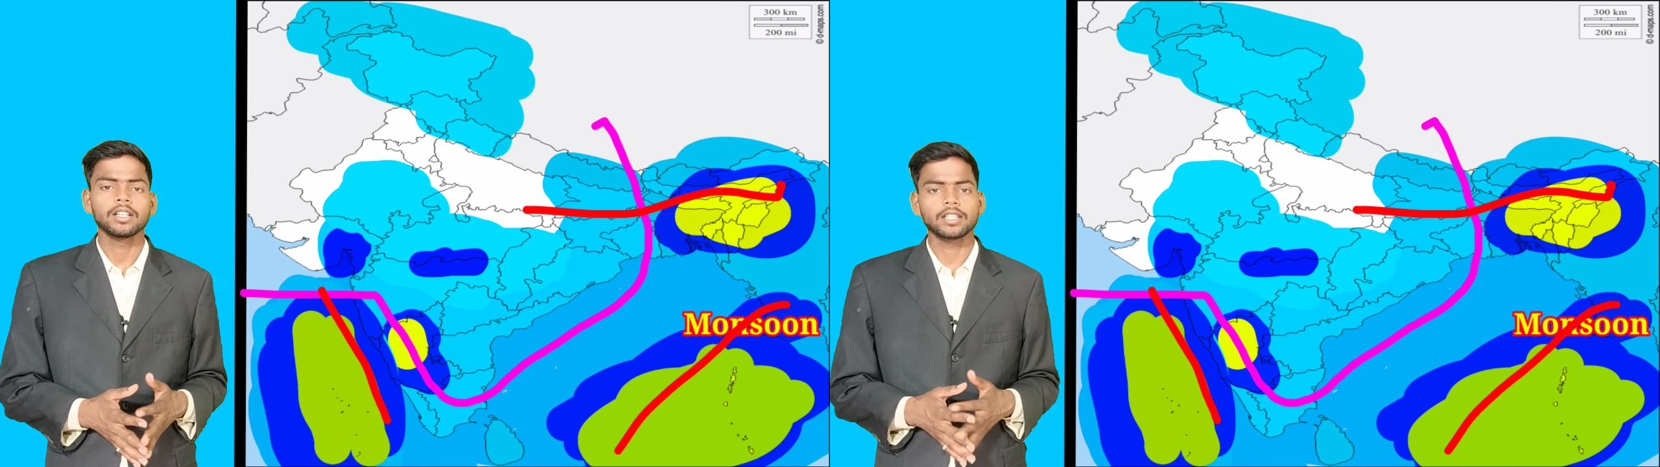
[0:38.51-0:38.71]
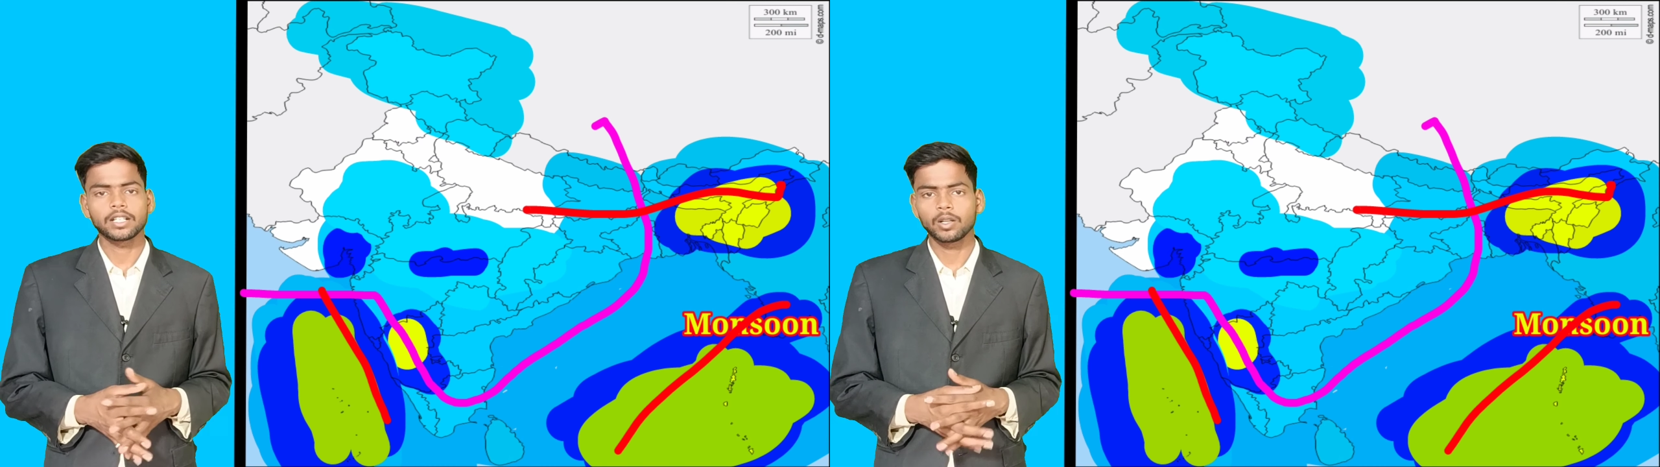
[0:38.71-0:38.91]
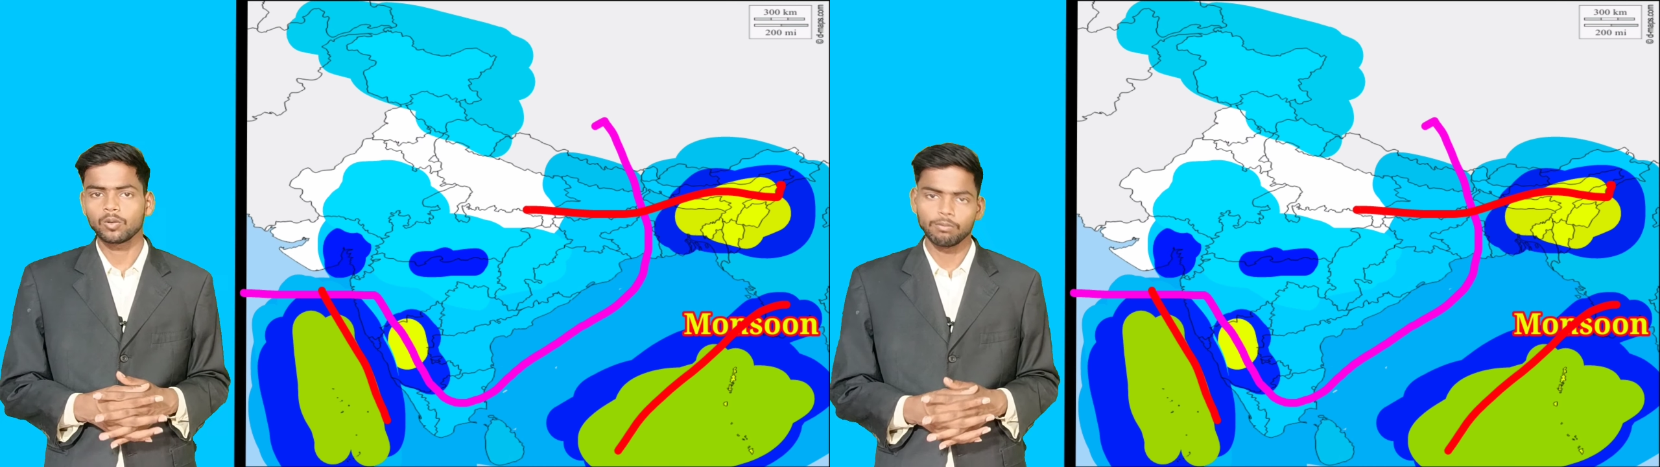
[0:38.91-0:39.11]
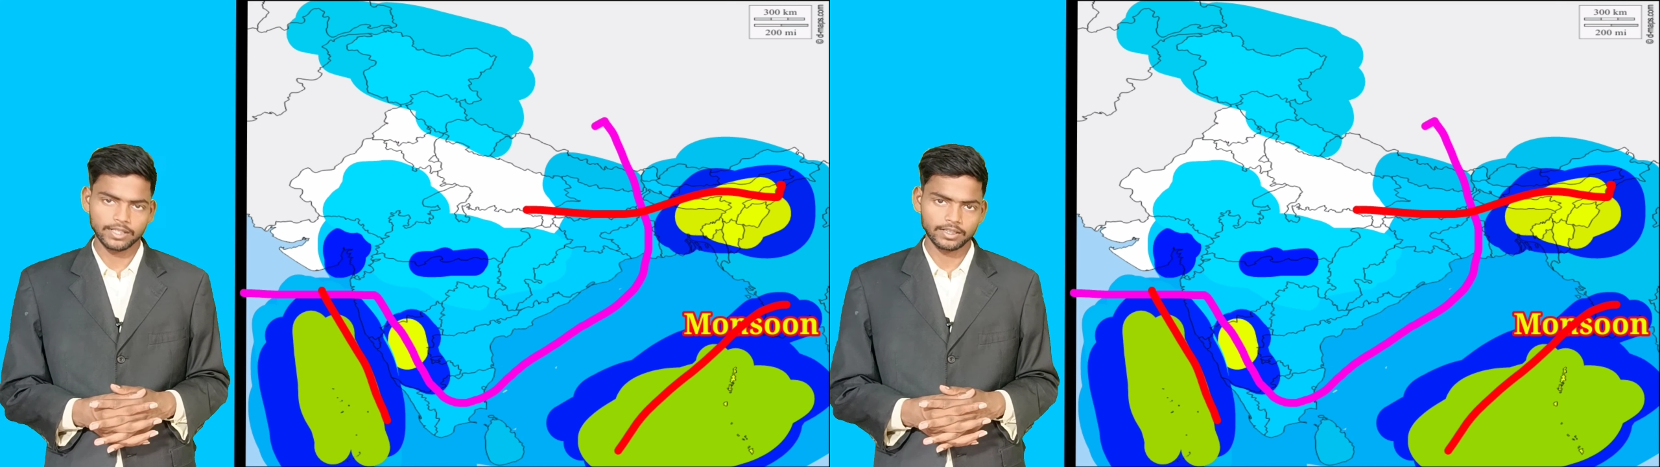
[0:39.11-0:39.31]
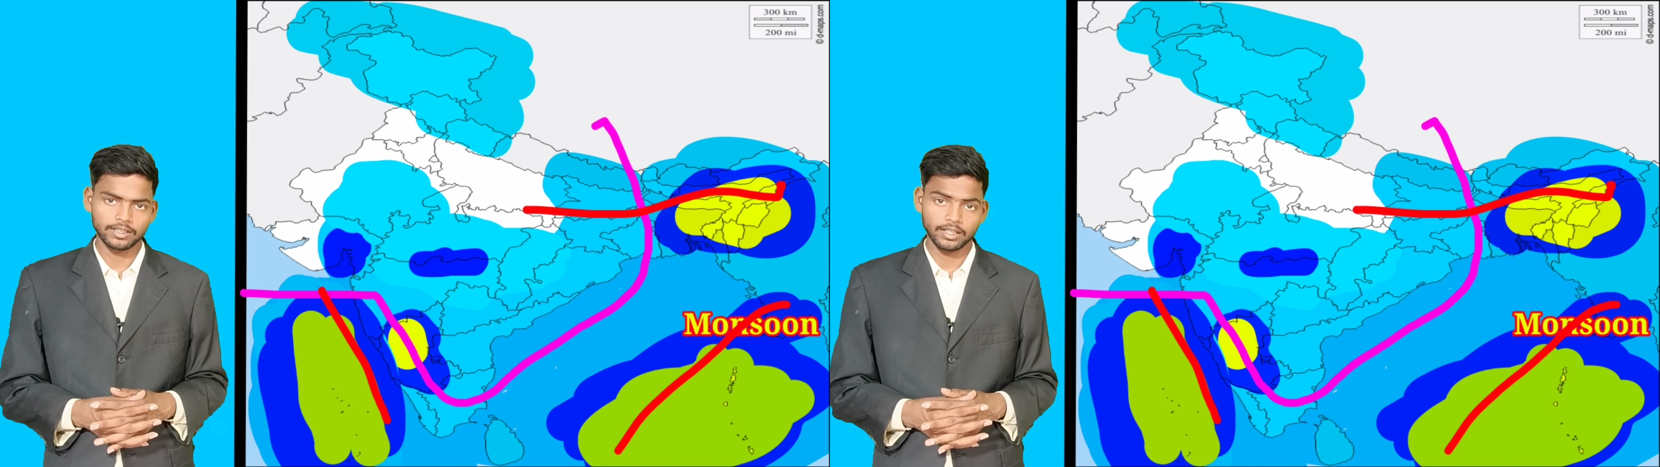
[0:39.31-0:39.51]
देखने को मिल
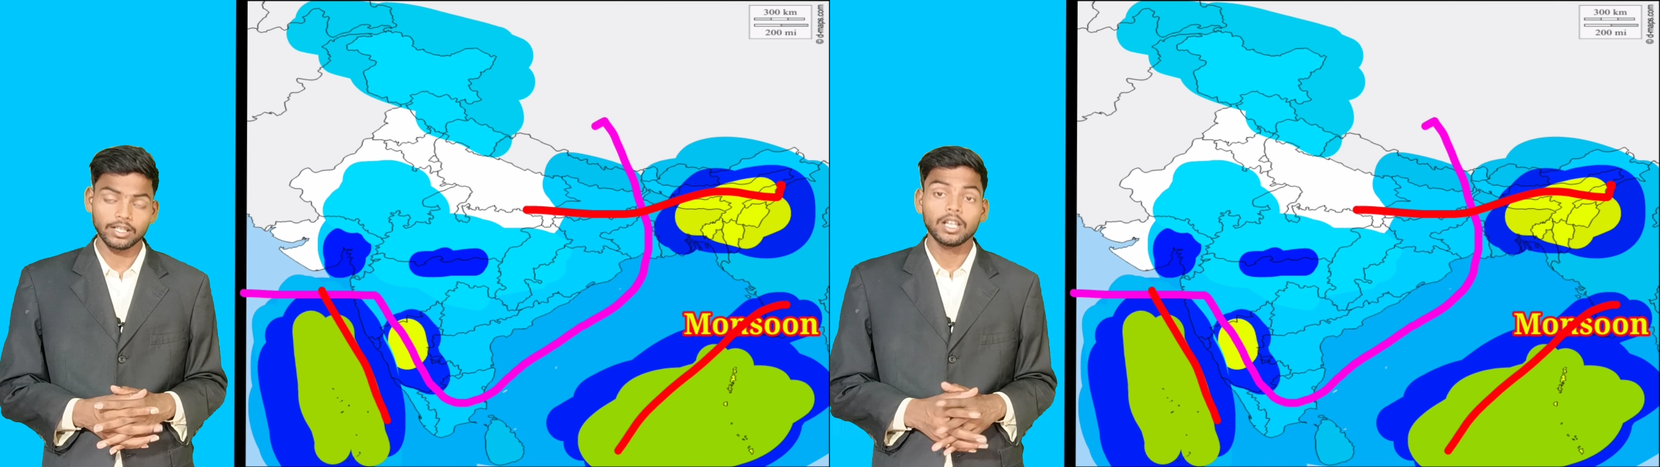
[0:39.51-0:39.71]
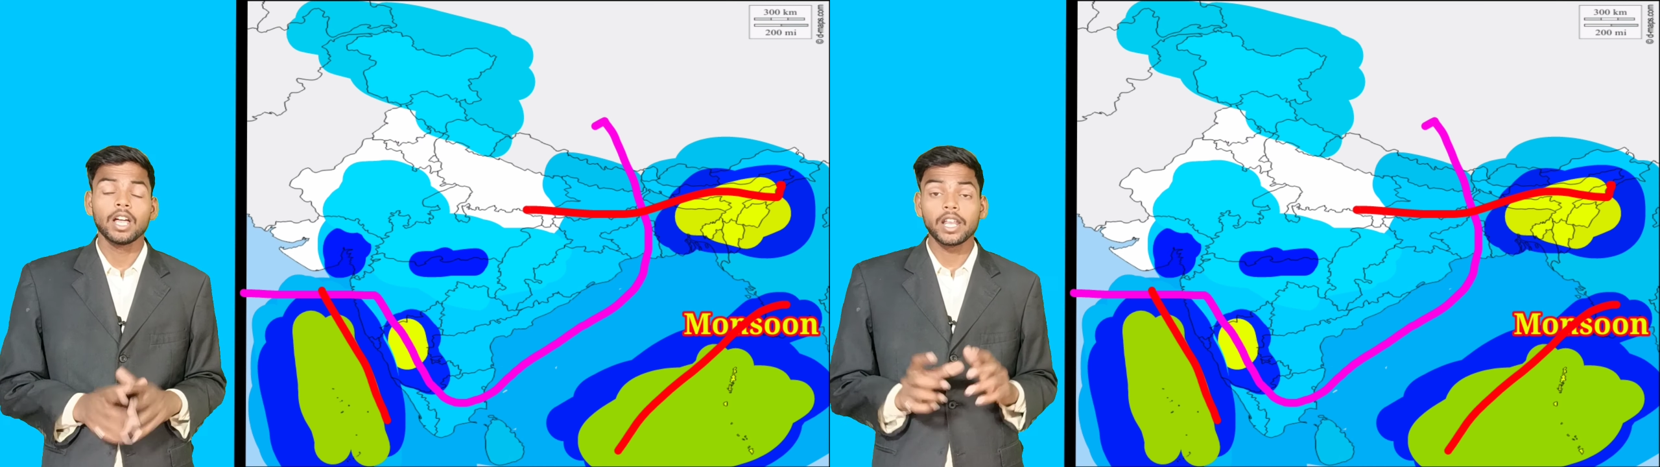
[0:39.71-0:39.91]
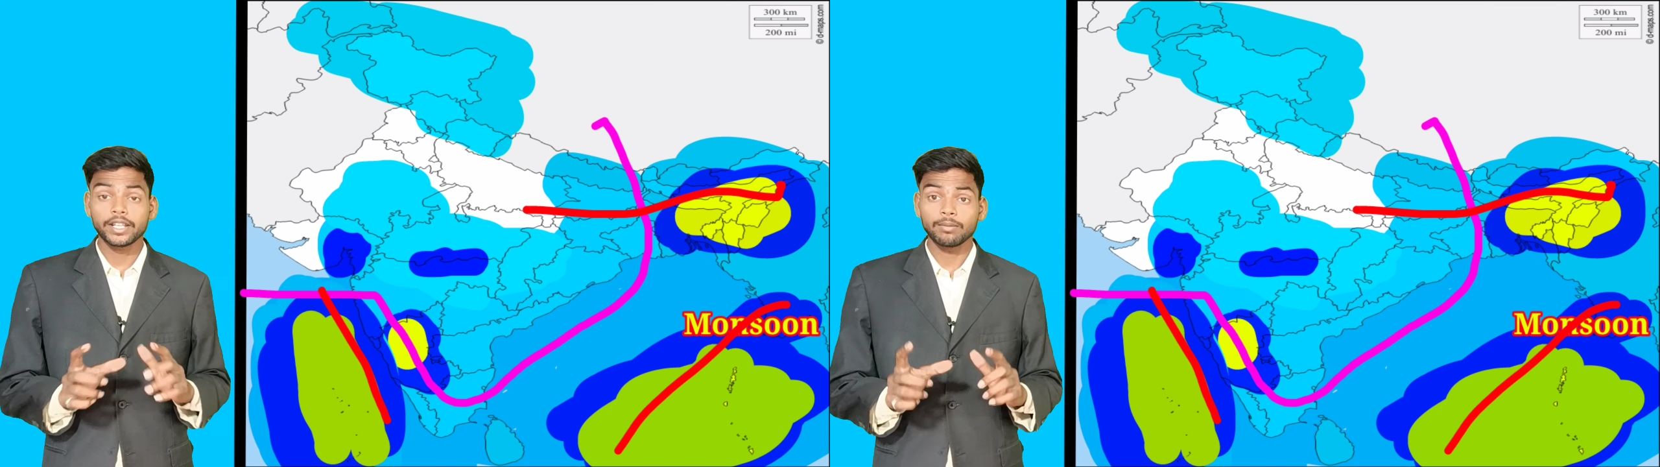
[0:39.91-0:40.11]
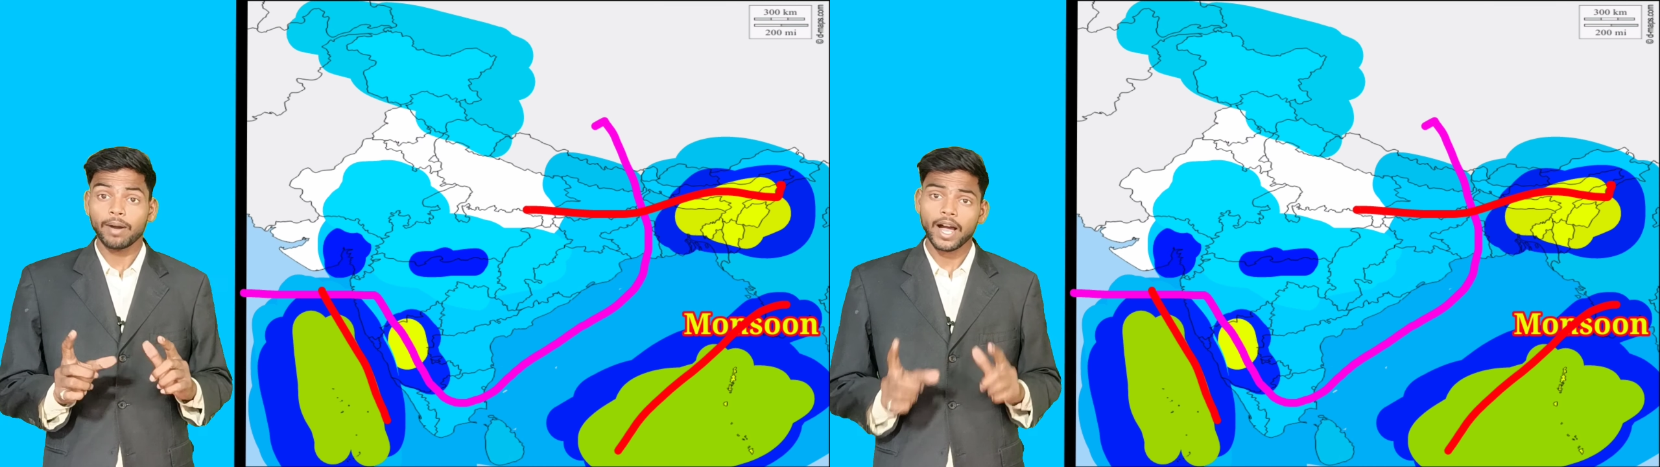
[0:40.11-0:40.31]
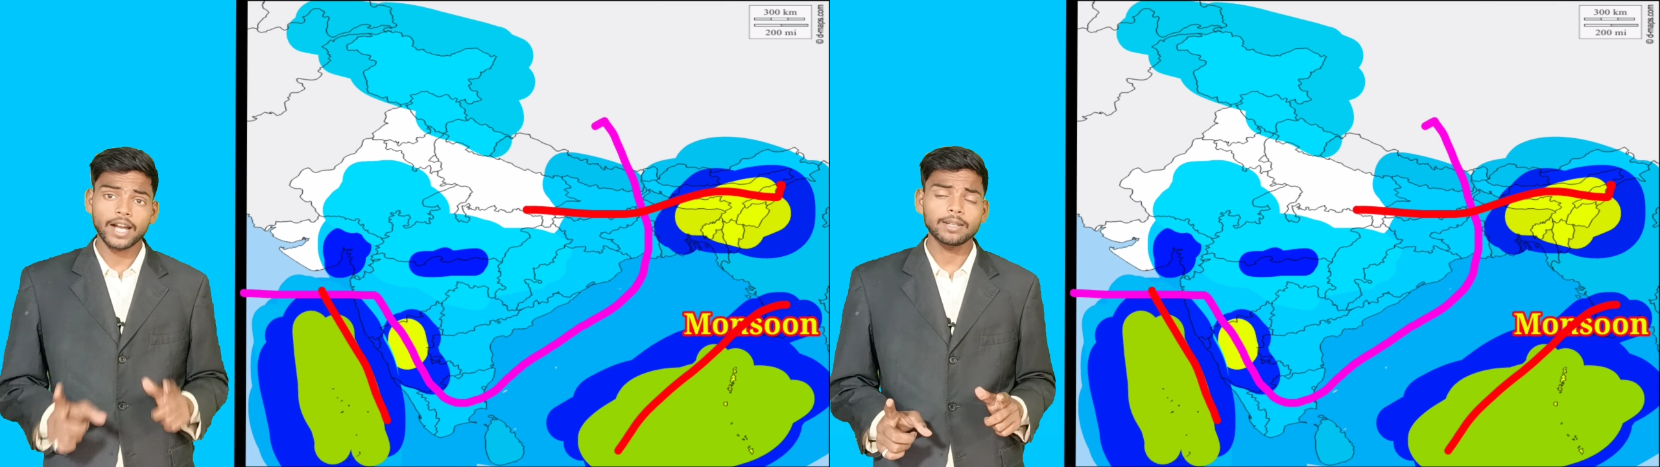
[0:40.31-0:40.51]
सकती है लेकिन
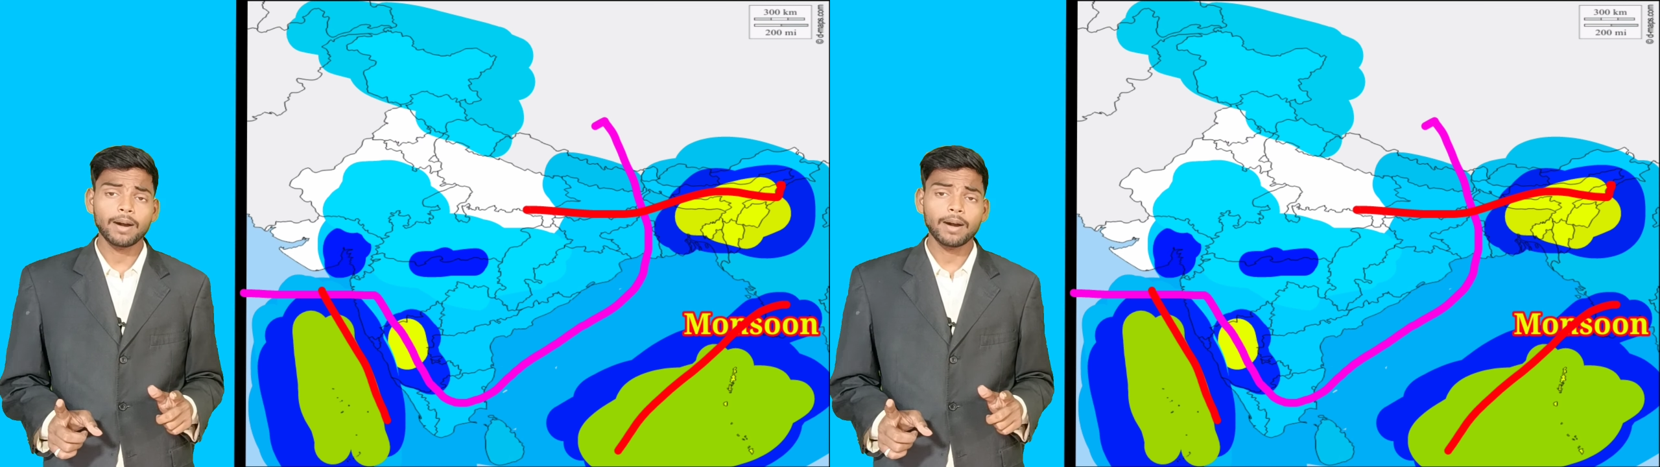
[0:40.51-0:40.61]
भारी